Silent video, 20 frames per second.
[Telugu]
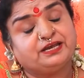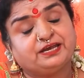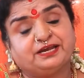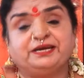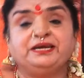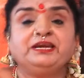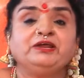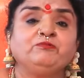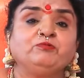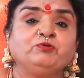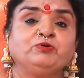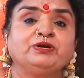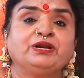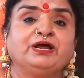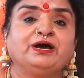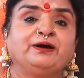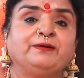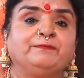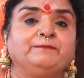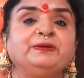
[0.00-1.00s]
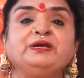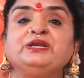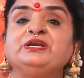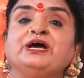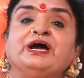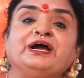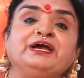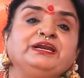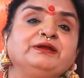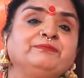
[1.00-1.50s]
ఎన్ని ఉన్నా మీ
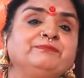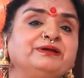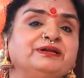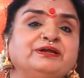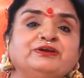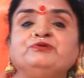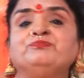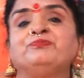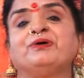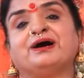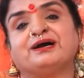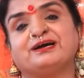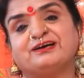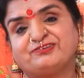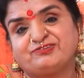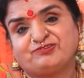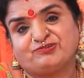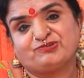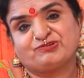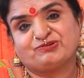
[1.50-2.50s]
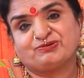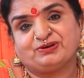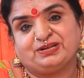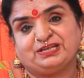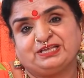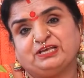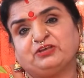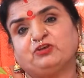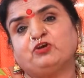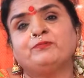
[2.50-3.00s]
నాయనమ్మ నన్ను బాగా
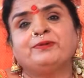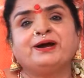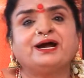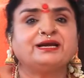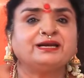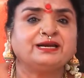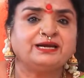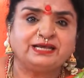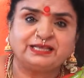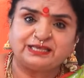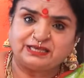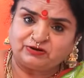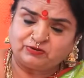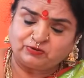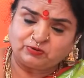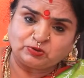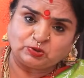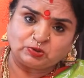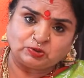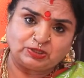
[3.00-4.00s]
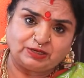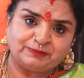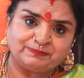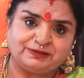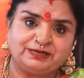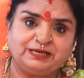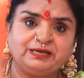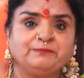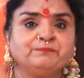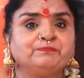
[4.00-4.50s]
చూసుకునేది ఏదో మాట అనేది అనుకో
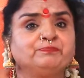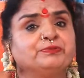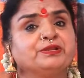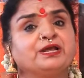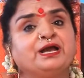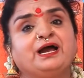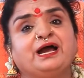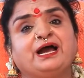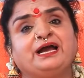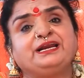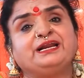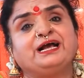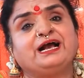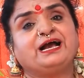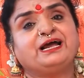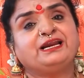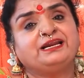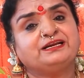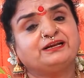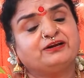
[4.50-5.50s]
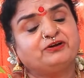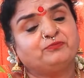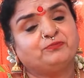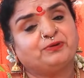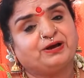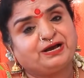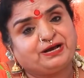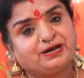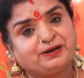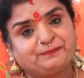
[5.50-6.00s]
తొందరపడి అయినా కానీ నన్ను
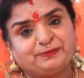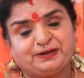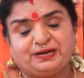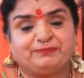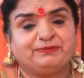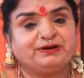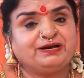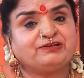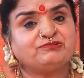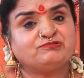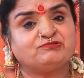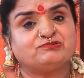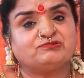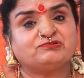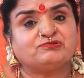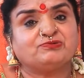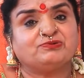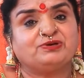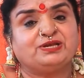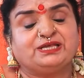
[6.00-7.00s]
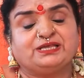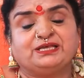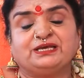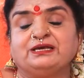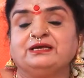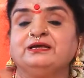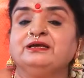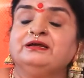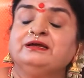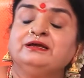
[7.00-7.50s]
బాగా ప్రేమగా చూసుకునేది
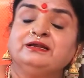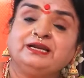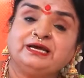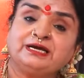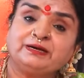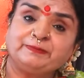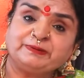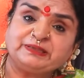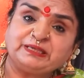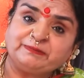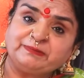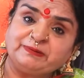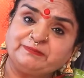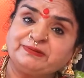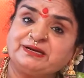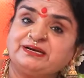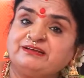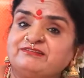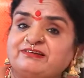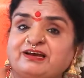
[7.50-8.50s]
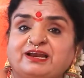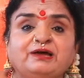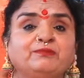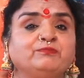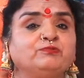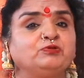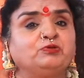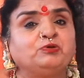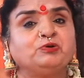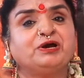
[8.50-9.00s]
లేకపోతే మిమ్మల్ని చాలా
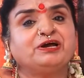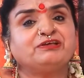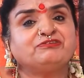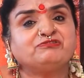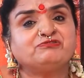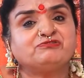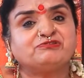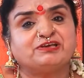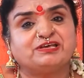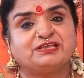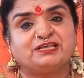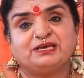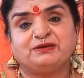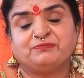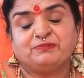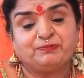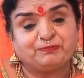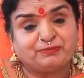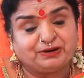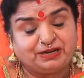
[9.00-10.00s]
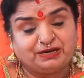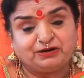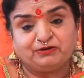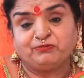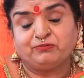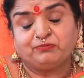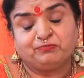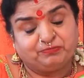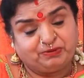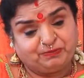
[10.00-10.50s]
ముద్దుగా చూసేది మీరు
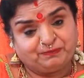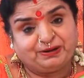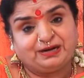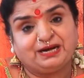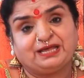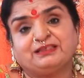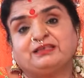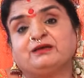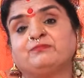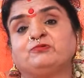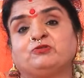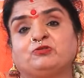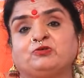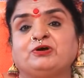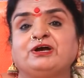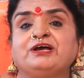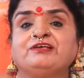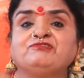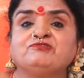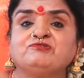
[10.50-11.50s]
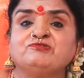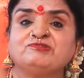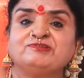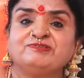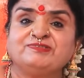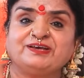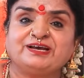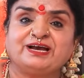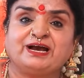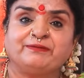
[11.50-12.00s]
మిమ్మల్ని అంత ముద్దుగా
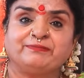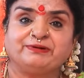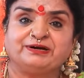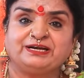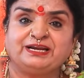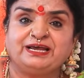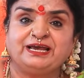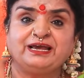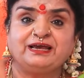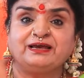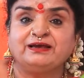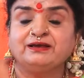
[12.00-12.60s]
చూసింది కాబట్టే